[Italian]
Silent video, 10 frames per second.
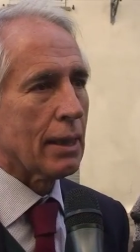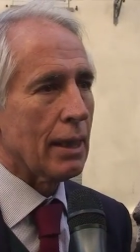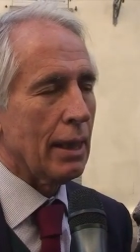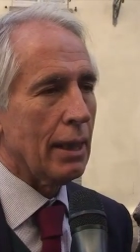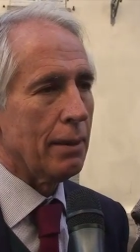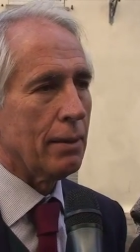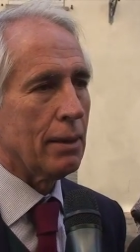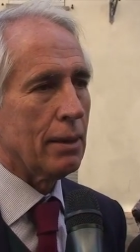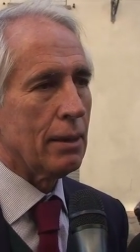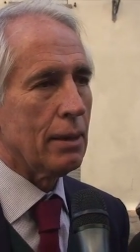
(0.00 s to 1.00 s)
che
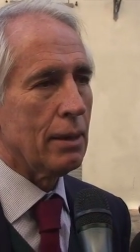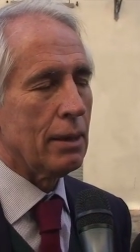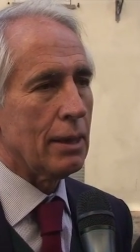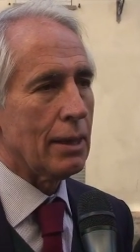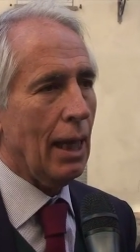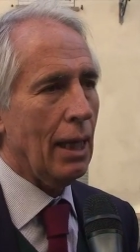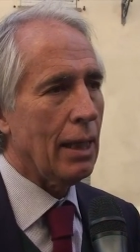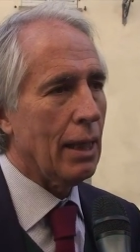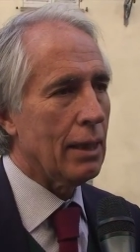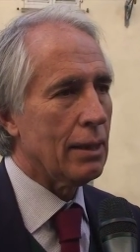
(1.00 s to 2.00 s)
eh, in
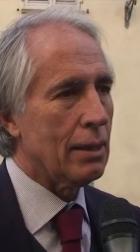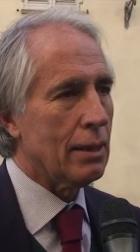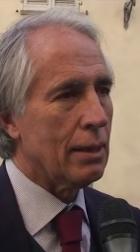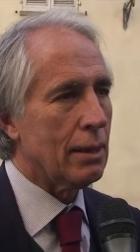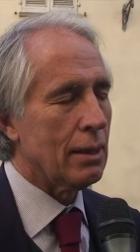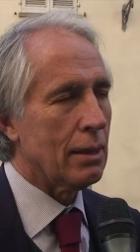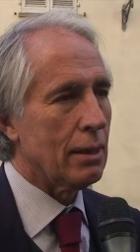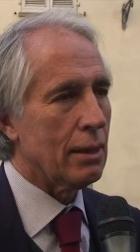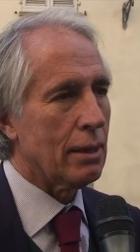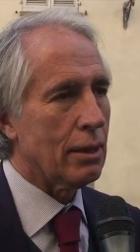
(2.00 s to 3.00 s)
Italia
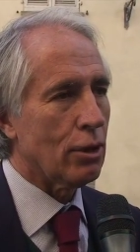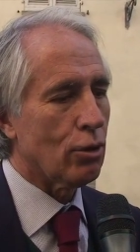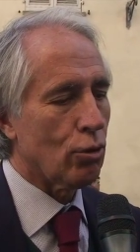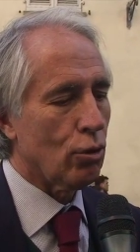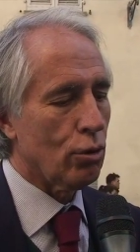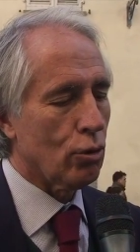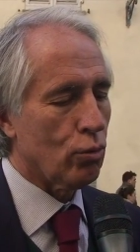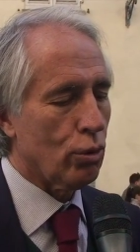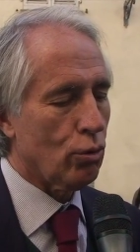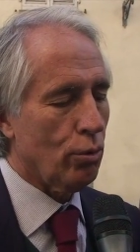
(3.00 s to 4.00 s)
eh, esistono in
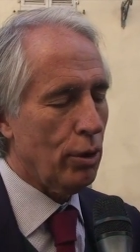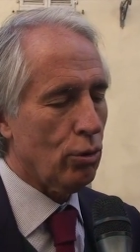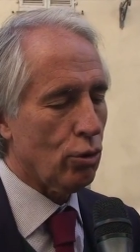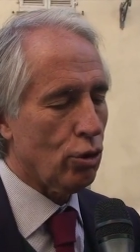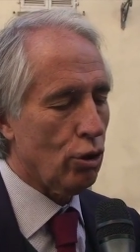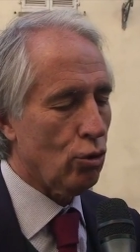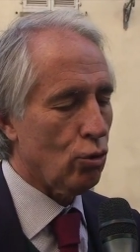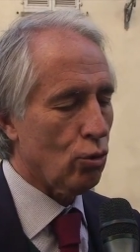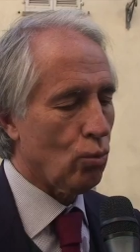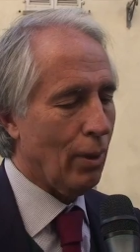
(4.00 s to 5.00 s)
questo momento
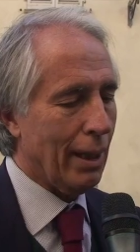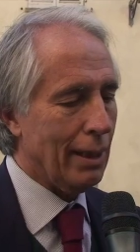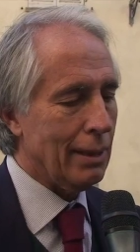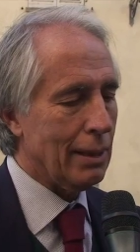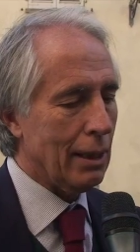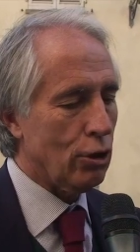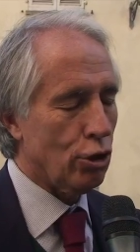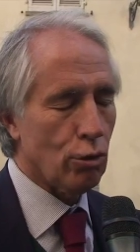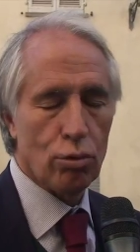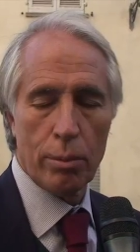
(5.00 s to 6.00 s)

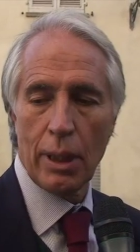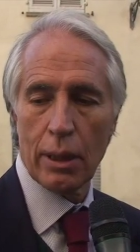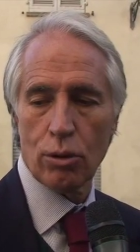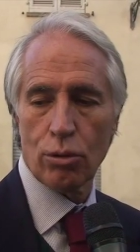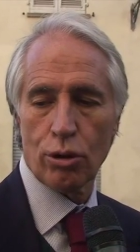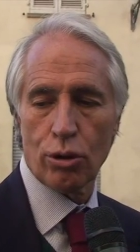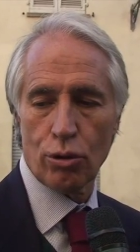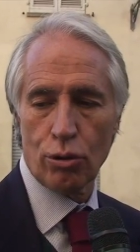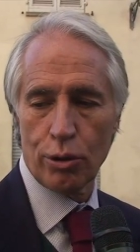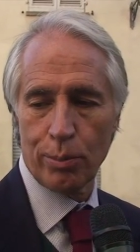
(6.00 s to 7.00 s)
145.000
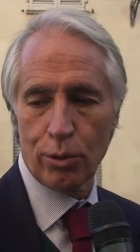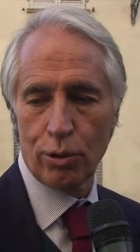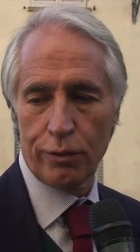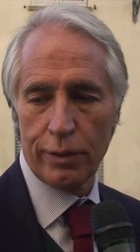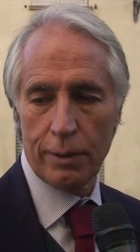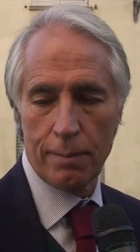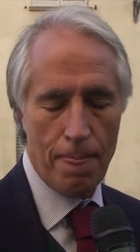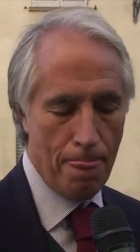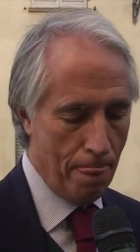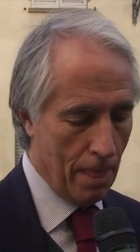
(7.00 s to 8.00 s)
associazioni sportive
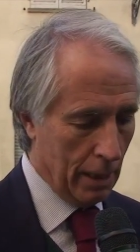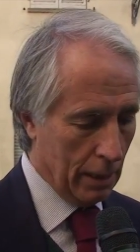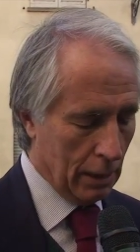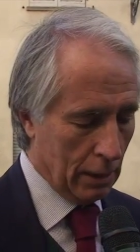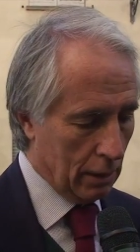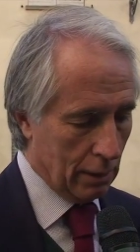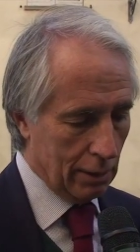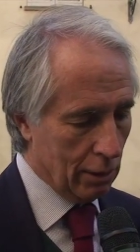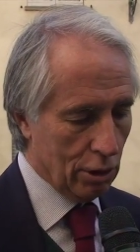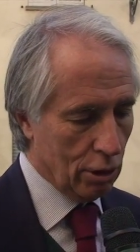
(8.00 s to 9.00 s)

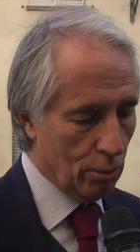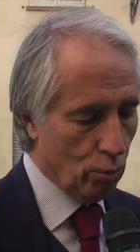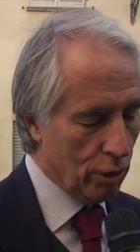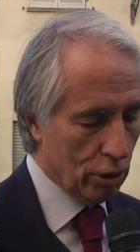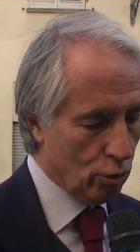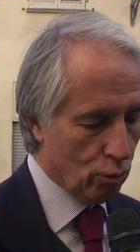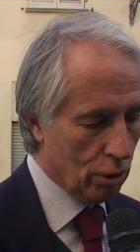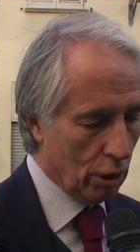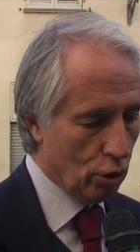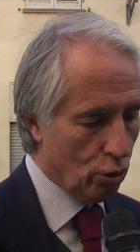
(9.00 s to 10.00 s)
distribuite sul
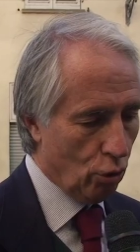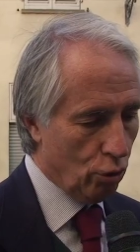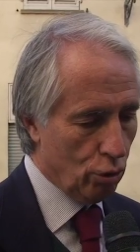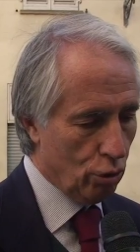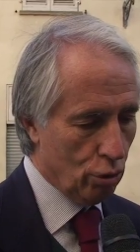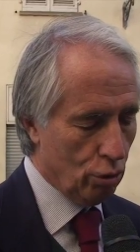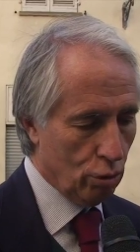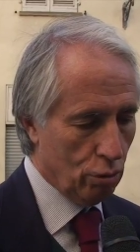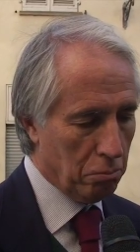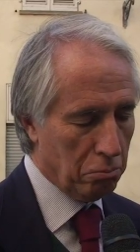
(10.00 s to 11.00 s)

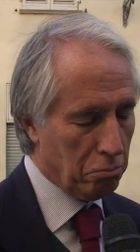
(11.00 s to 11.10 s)
territorio